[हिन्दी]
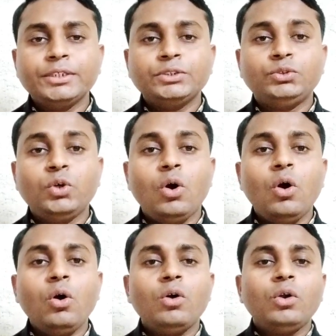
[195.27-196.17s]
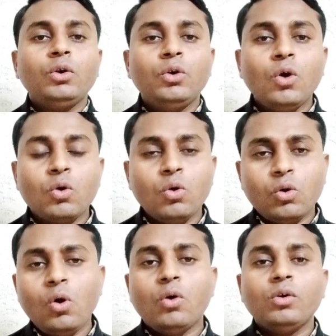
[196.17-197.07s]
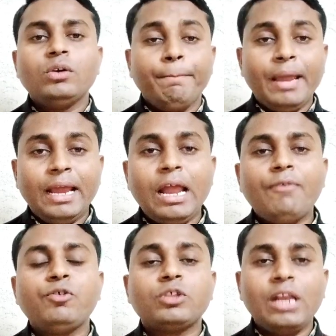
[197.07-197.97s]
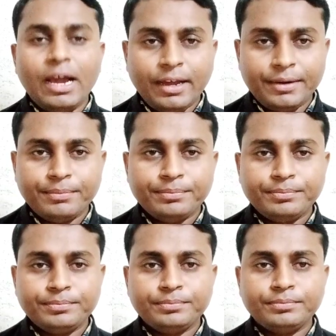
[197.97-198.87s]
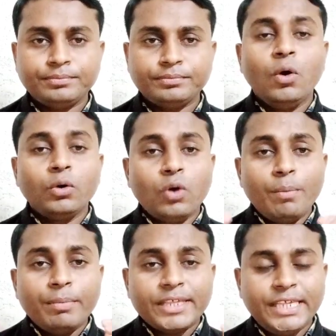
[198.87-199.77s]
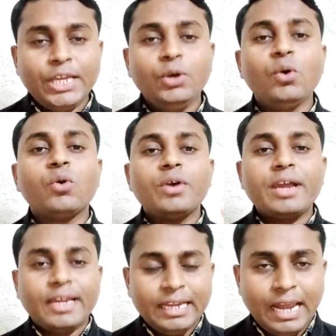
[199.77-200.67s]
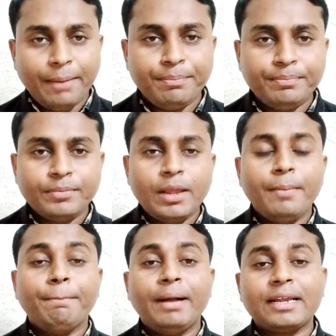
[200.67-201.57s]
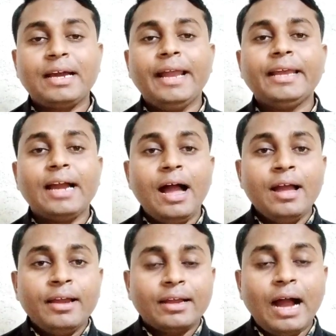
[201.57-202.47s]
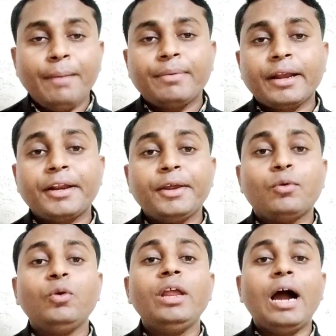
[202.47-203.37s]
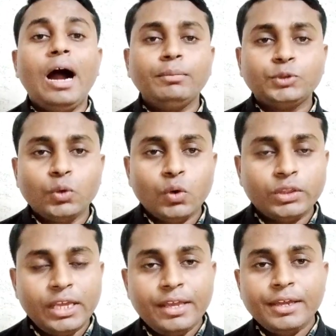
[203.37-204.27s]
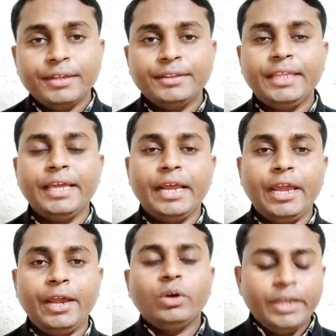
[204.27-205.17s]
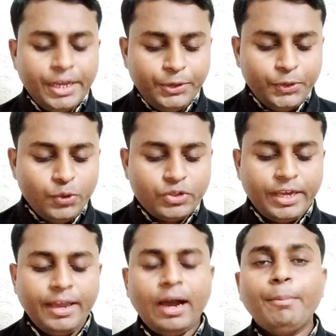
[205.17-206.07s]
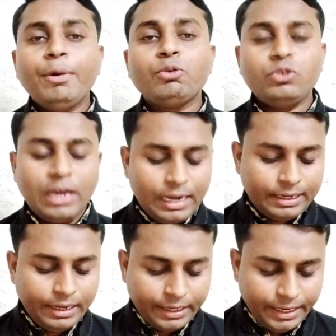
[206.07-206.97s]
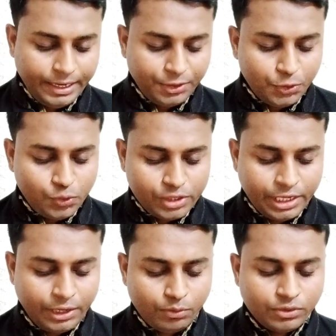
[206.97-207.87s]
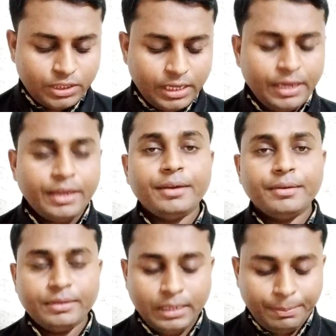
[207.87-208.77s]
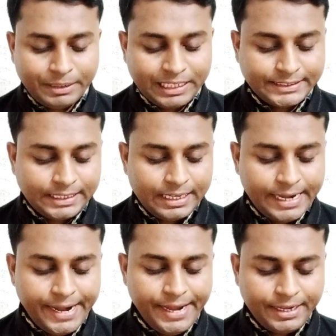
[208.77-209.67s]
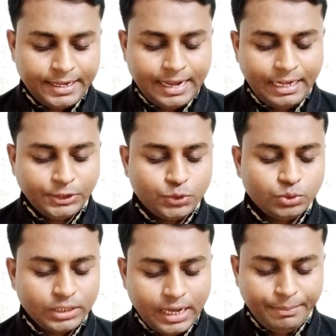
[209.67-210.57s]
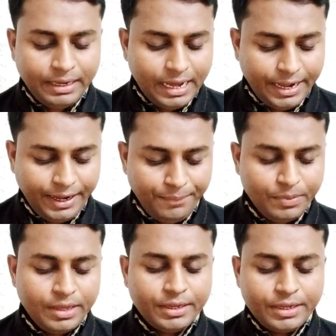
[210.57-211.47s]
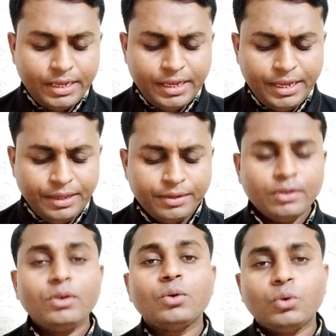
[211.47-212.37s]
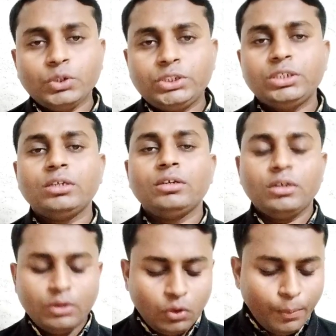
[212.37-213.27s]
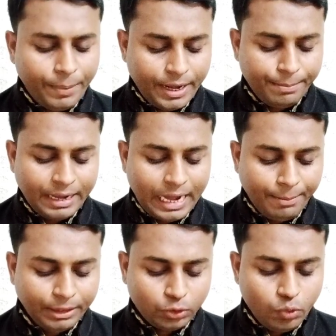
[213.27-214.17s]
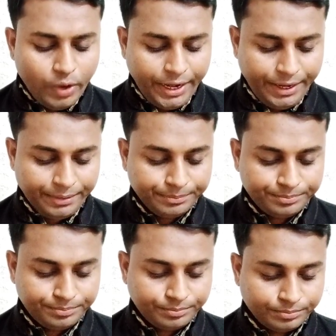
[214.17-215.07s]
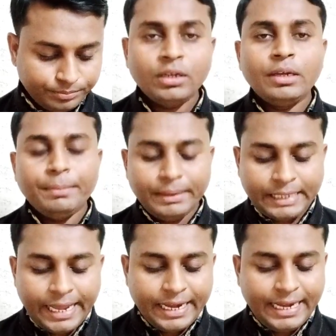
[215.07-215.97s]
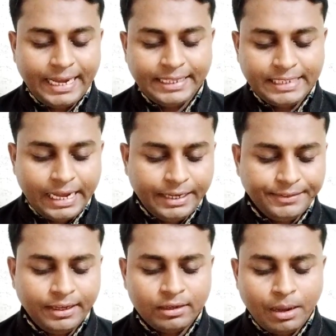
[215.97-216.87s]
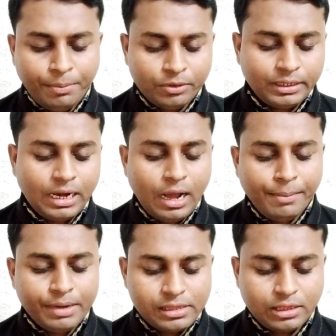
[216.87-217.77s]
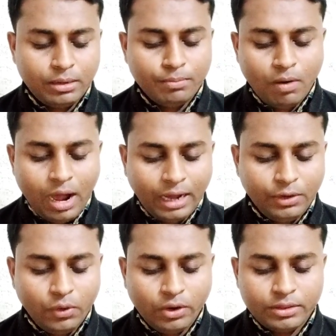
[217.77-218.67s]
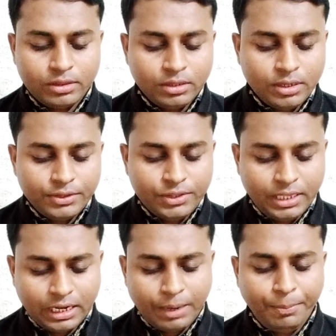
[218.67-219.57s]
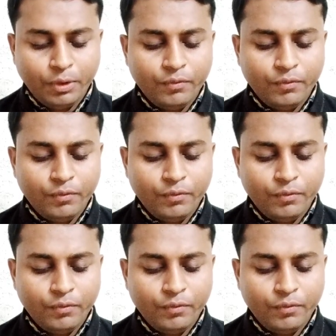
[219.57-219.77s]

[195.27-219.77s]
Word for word: जो लोगों को फैला फुसला कर को मसीही लोगों के खिलाफ भड़काने का काम कर रहे हैं खुले आम चुनौती दे रहे हैं उनके न्यूज़ है अमर उजाला करके न्यूज़ है उनसे ये पता चल रहा है कि खाली सूचना मिला है कि कुछ रुपए बरामद हुए हैं बताया गया है जालंधर कपूरथला अमृतसर मोहाली और जीरकपुर